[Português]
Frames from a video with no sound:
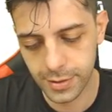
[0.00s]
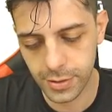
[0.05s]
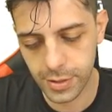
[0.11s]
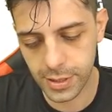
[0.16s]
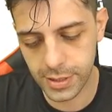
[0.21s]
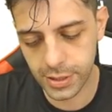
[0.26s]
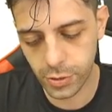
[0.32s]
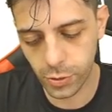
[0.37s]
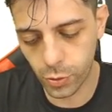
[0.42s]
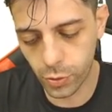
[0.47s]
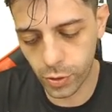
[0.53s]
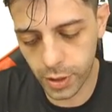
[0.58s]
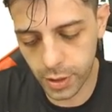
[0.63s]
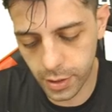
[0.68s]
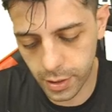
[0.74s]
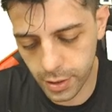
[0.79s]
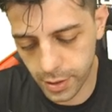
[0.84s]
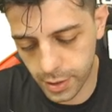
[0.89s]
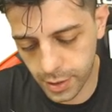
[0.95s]
Nossa, que horror.
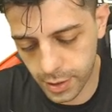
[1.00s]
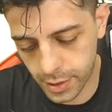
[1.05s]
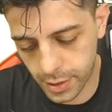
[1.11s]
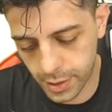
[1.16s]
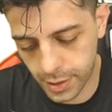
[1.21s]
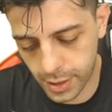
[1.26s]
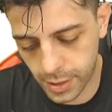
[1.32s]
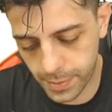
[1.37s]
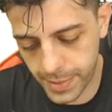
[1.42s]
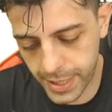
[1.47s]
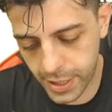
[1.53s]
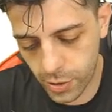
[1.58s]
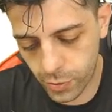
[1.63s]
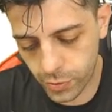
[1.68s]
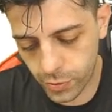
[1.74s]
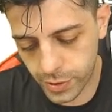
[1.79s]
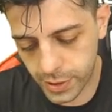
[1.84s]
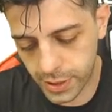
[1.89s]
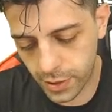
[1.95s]
Calma aí que eu
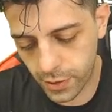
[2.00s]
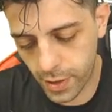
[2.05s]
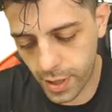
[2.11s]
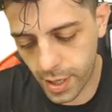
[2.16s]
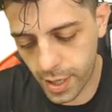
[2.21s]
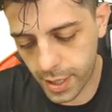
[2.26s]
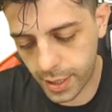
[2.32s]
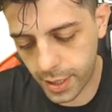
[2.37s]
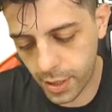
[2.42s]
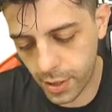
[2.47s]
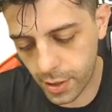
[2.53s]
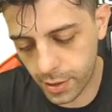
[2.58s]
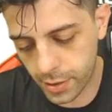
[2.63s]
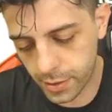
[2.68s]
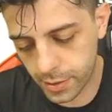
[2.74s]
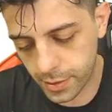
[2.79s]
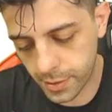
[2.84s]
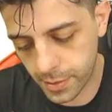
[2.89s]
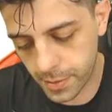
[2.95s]
consigo. Aqui, ó.
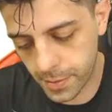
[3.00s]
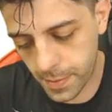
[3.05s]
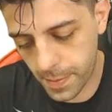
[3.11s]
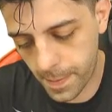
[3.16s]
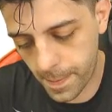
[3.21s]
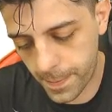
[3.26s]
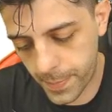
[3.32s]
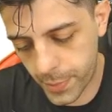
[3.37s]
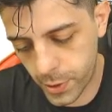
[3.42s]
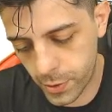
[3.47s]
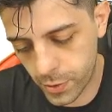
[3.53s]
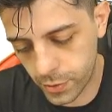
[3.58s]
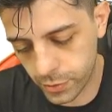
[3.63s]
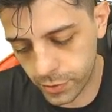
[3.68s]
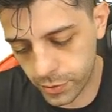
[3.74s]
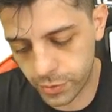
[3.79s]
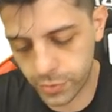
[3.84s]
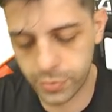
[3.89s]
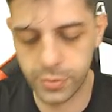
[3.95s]

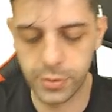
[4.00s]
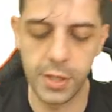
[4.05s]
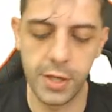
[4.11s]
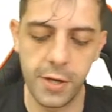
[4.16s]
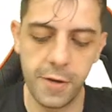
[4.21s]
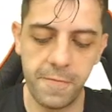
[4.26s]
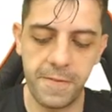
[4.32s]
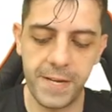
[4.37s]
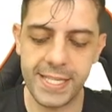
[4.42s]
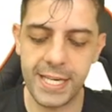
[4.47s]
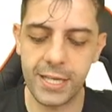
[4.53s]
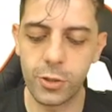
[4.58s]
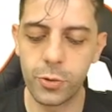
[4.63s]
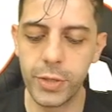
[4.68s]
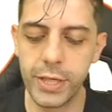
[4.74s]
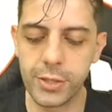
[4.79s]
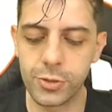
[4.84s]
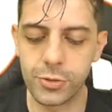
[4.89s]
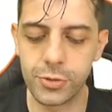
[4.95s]
Pronto.
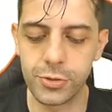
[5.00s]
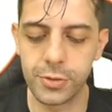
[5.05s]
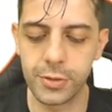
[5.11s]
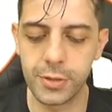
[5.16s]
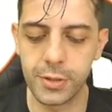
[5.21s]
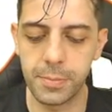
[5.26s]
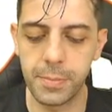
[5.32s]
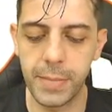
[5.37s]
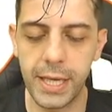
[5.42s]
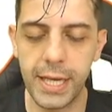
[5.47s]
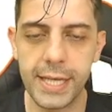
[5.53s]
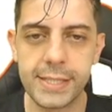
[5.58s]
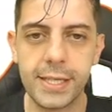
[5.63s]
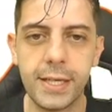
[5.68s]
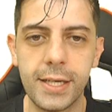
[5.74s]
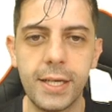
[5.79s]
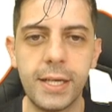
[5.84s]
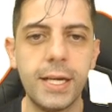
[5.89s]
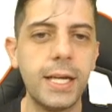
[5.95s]
Fazendo isso.
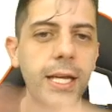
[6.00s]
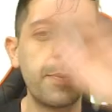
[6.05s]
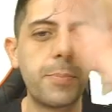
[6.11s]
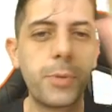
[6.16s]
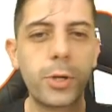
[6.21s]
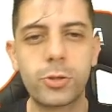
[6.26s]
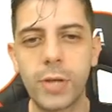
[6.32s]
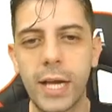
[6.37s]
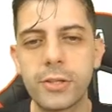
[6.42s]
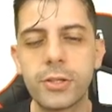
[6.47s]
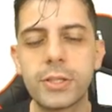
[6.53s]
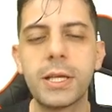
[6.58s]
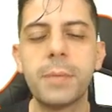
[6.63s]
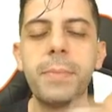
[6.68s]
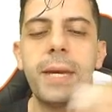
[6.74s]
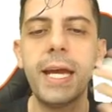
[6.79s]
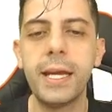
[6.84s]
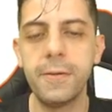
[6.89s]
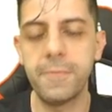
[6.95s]
Beleza? E para outro lado
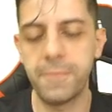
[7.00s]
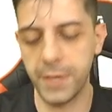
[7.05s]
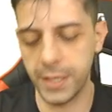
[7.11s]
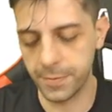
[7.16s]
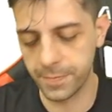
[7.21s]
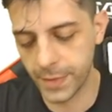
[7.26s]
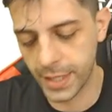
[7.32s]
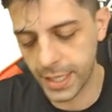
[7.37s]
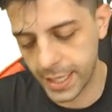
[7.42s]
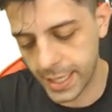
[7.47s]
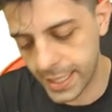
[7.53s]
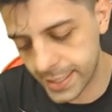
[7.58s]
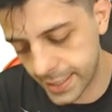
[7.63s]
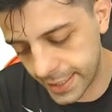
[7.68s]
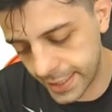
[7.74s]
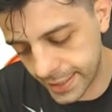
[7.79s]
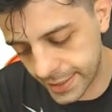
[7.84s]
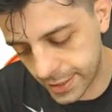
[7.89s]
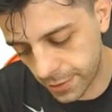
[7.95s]
também, enfim. As
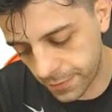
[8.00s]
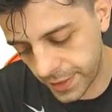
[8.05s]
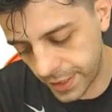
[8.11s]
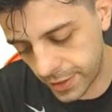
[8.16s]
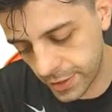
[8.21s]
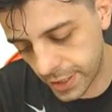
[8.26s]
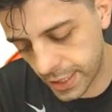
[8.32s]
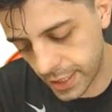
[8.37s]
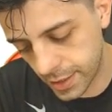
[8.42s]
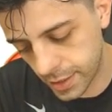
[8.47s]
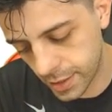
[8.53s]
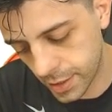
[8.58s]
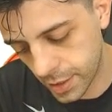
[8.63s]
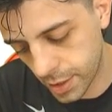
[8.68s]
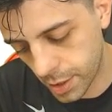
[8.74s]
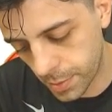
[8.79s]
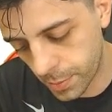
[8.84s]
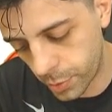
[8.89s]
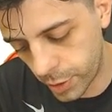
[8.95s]
linhas estão vindo aqui
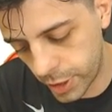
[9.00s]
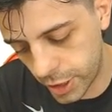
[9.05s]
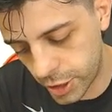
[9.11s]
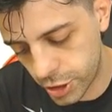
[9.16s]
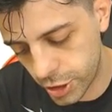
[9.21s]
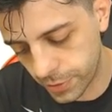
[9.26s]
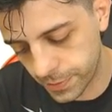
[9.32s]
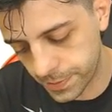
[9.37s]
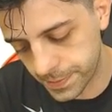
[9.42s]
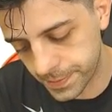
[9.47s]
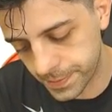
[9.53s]
bonitinho.